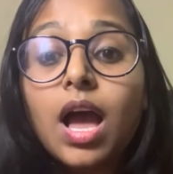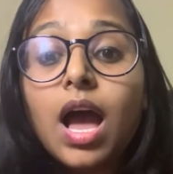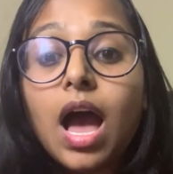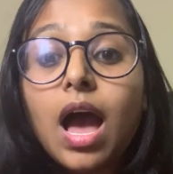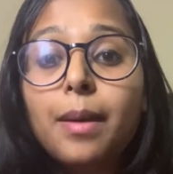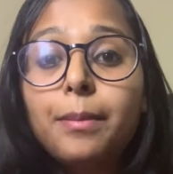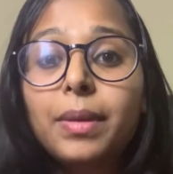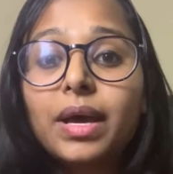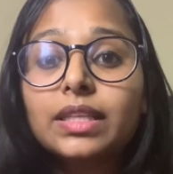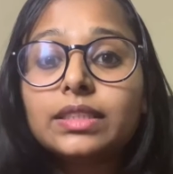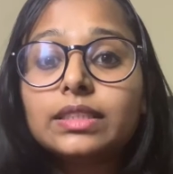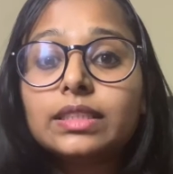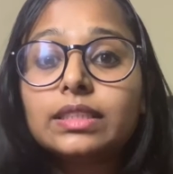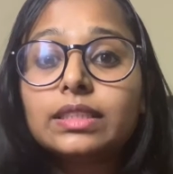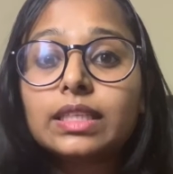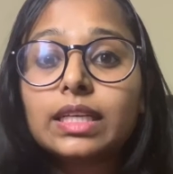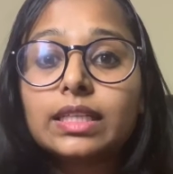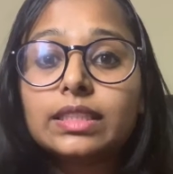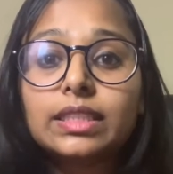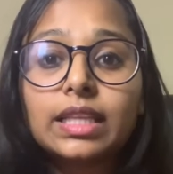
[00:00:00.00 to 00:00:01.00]
अब बात
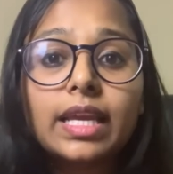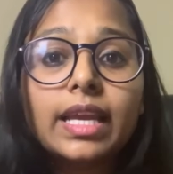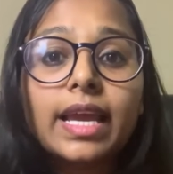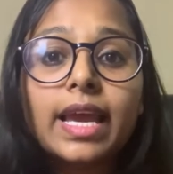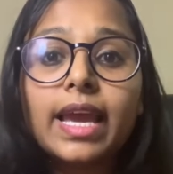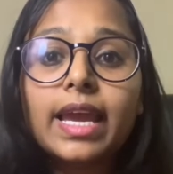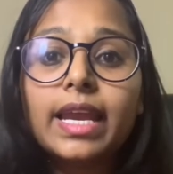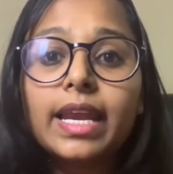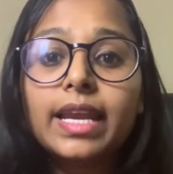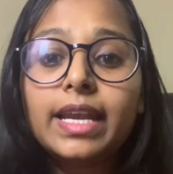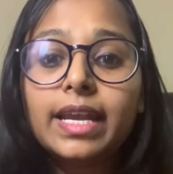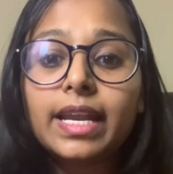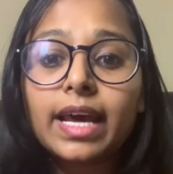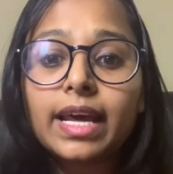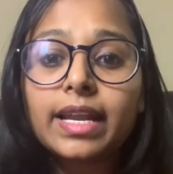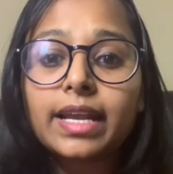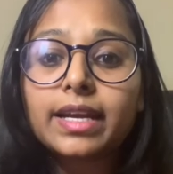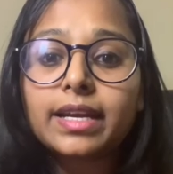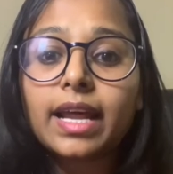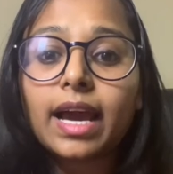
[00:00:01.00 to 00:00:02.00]
करते हैं
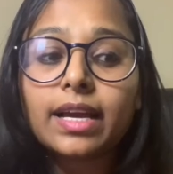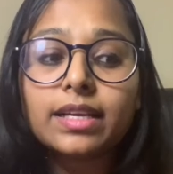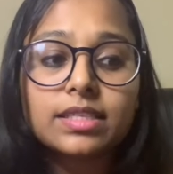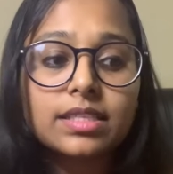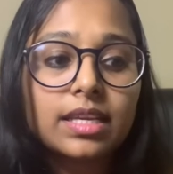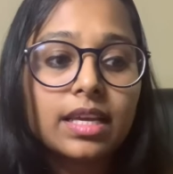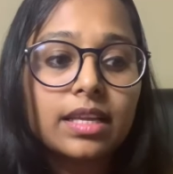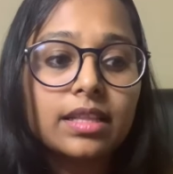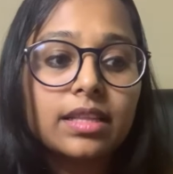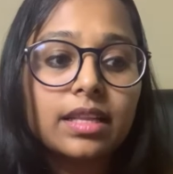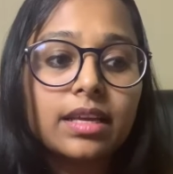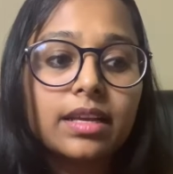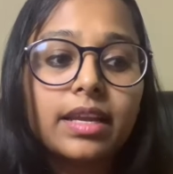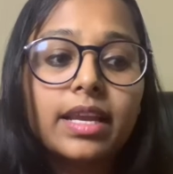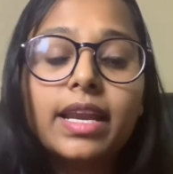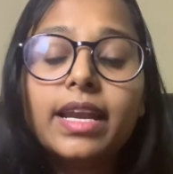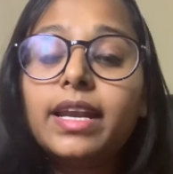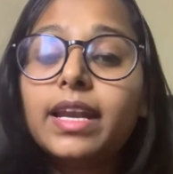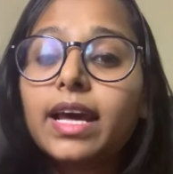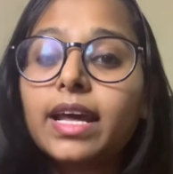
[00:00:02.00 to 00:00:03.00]
इनडायरेक्ट टैक्स के अंदर
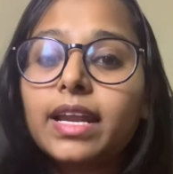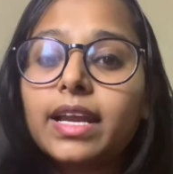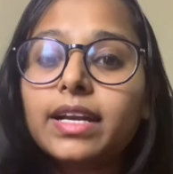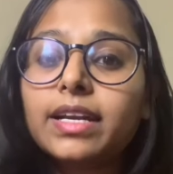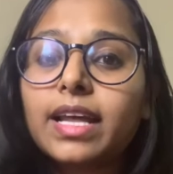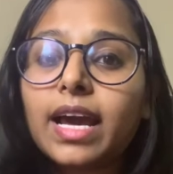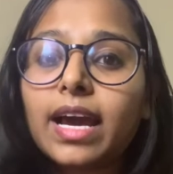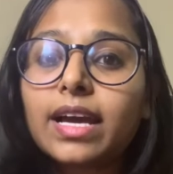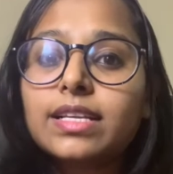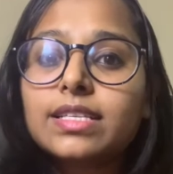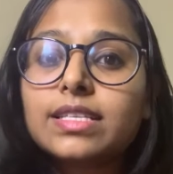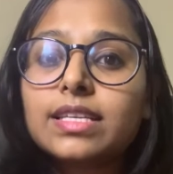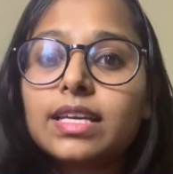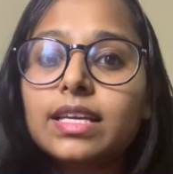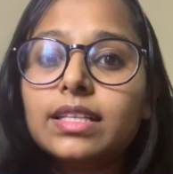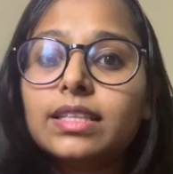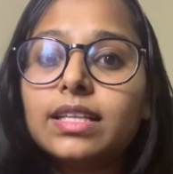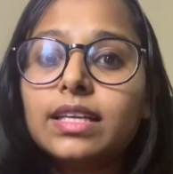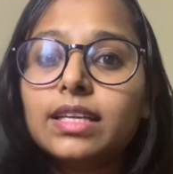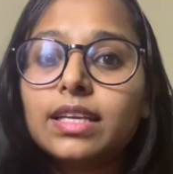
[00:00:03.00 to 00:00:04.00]
इनडायरेक्ट टैक्स के
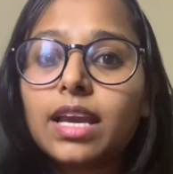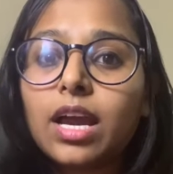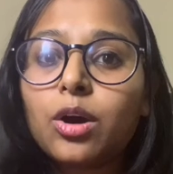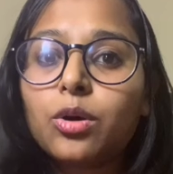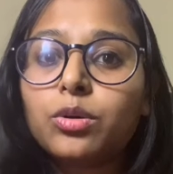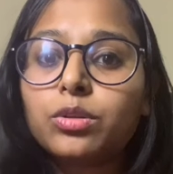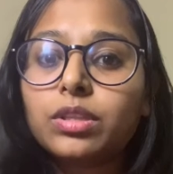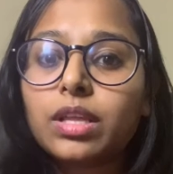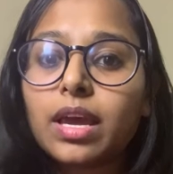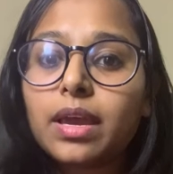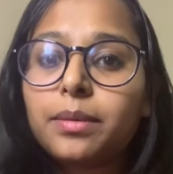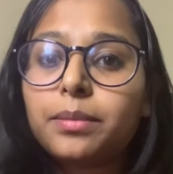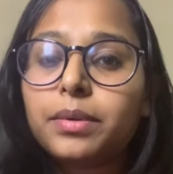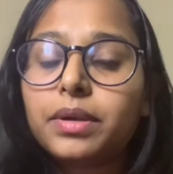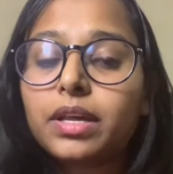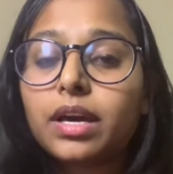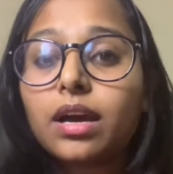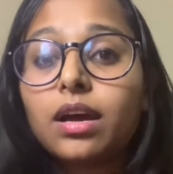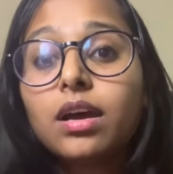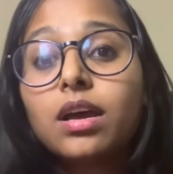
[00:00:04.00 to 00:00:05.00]
अंदर क्या होता है
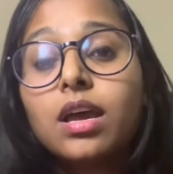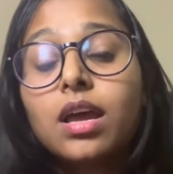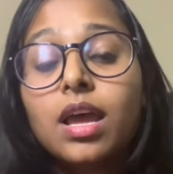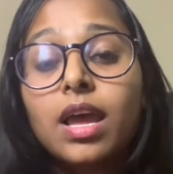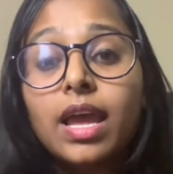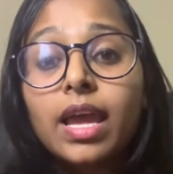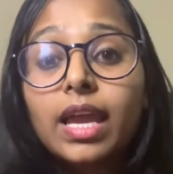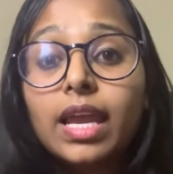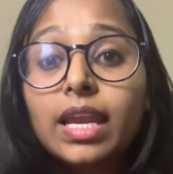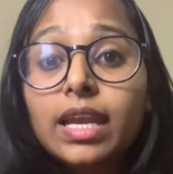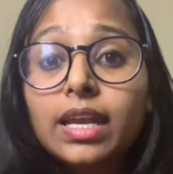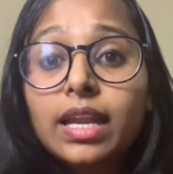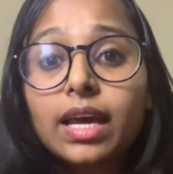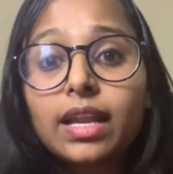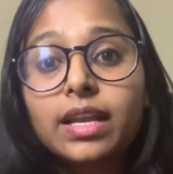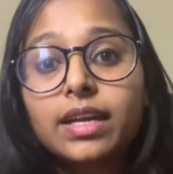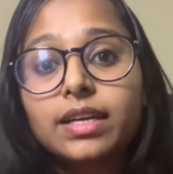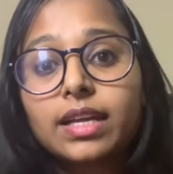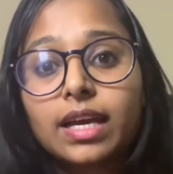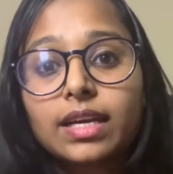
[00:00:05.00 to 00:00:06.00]
बेटा
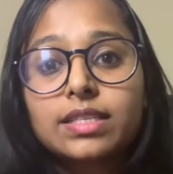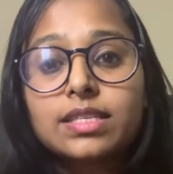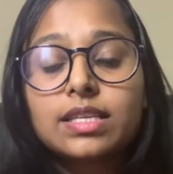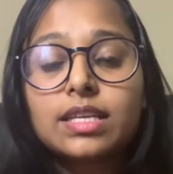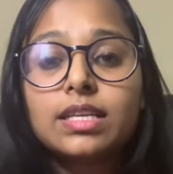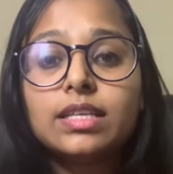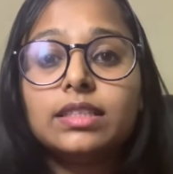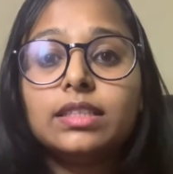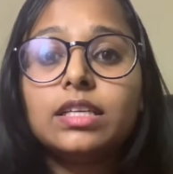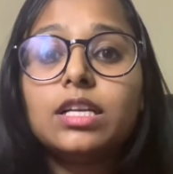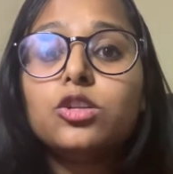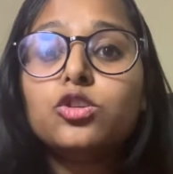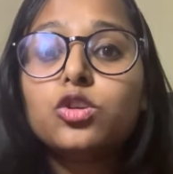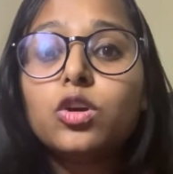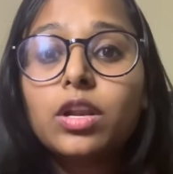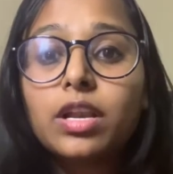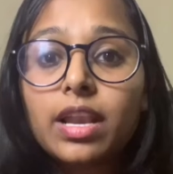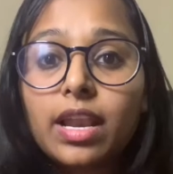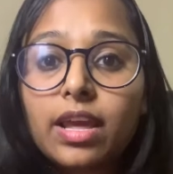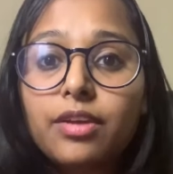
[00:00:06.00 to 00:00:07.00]
इनडायरेक्ट टैक्स के अंदर जो
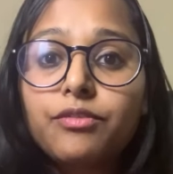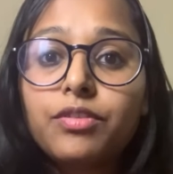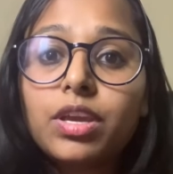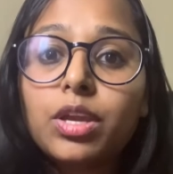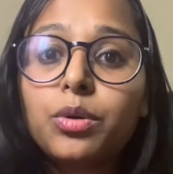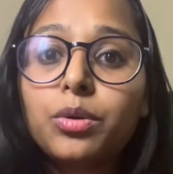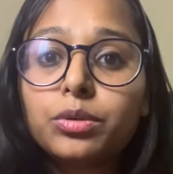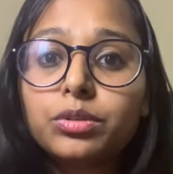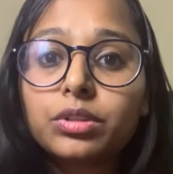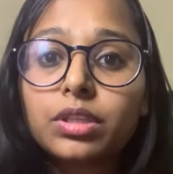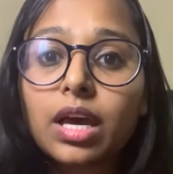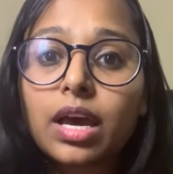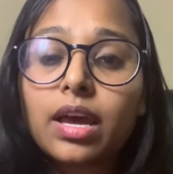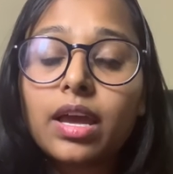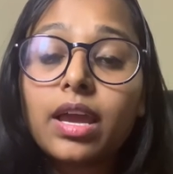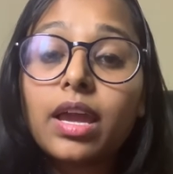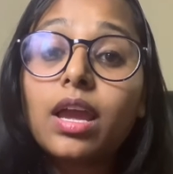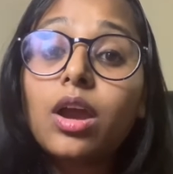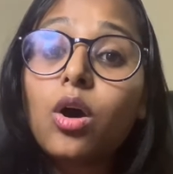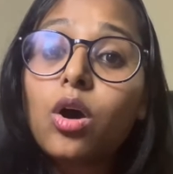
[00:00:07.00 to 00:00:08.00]
लेवी होता
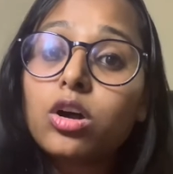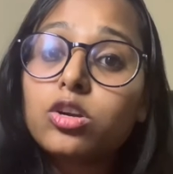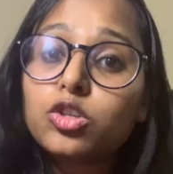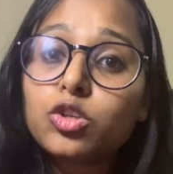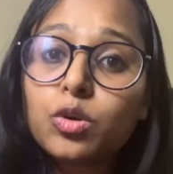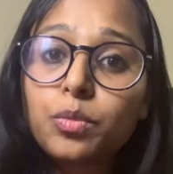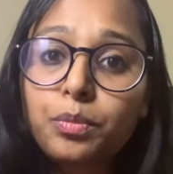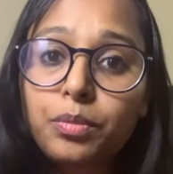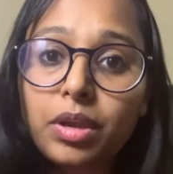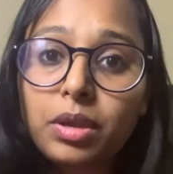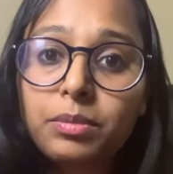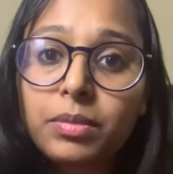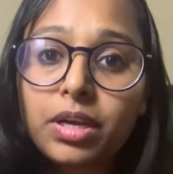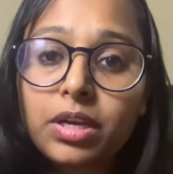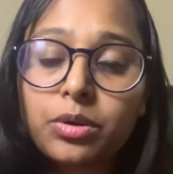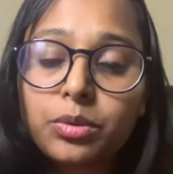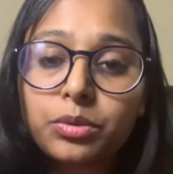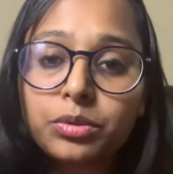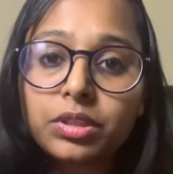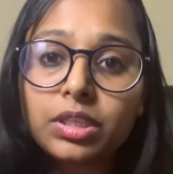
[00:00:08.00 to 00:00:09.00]
है और जो
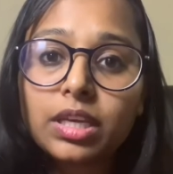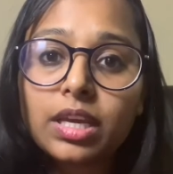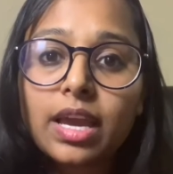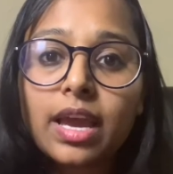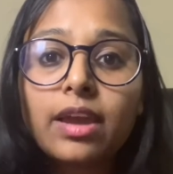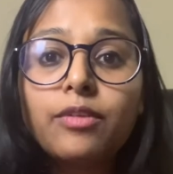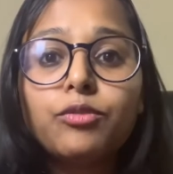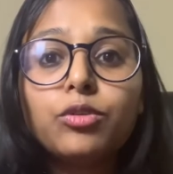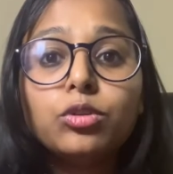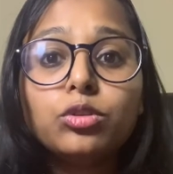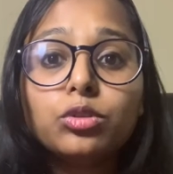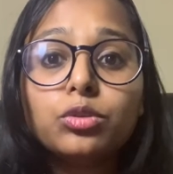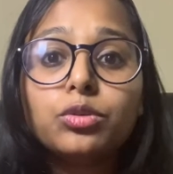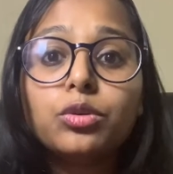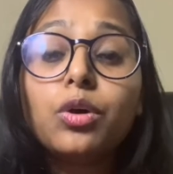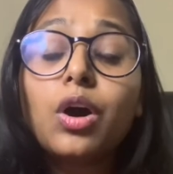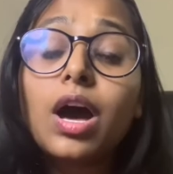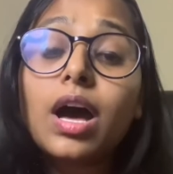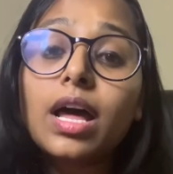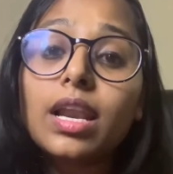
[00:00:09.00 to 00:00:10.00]
पेमेंट होती है वो
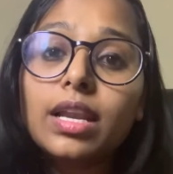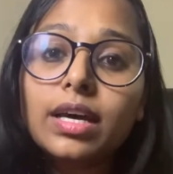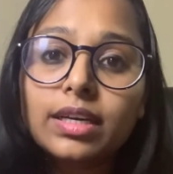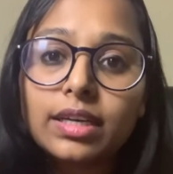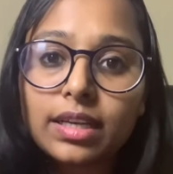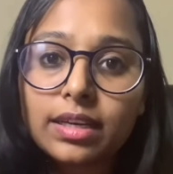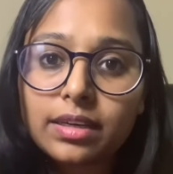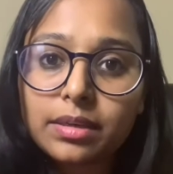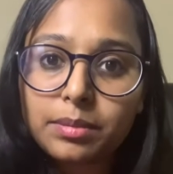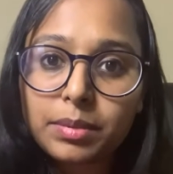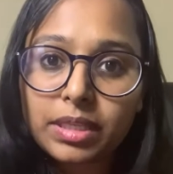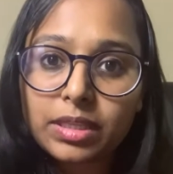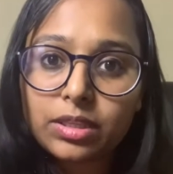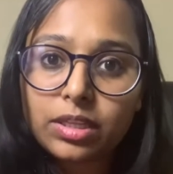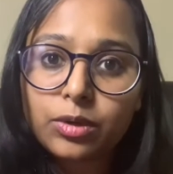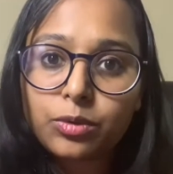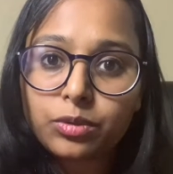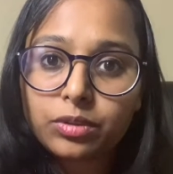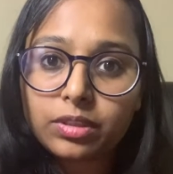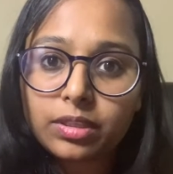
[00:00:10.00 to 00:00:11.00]
दोनों अलग अलग बंदे
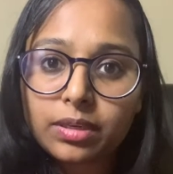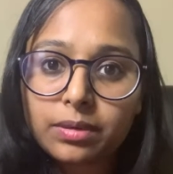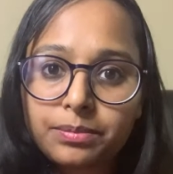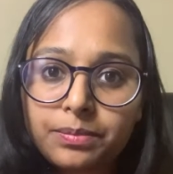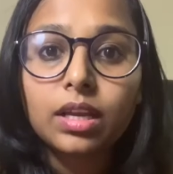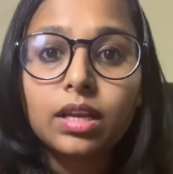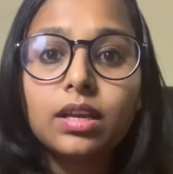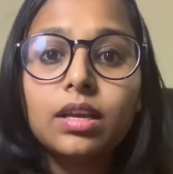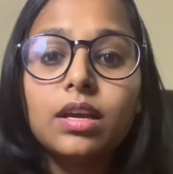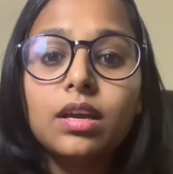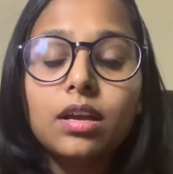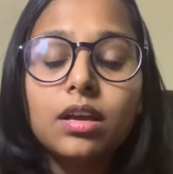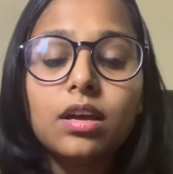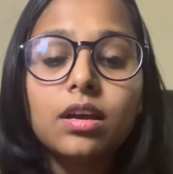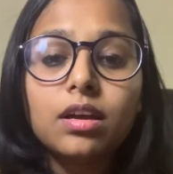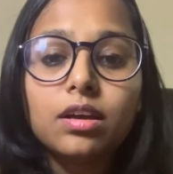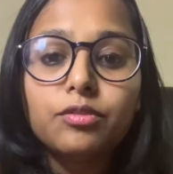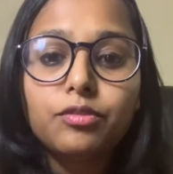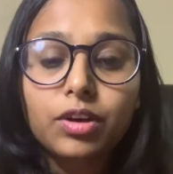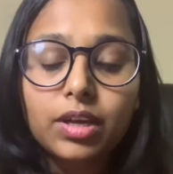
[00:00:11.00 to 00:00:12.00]
होते हैं
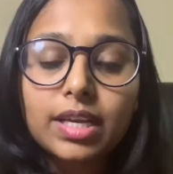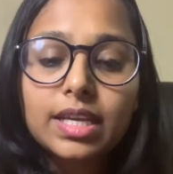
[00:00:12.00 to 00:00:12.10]
फॉर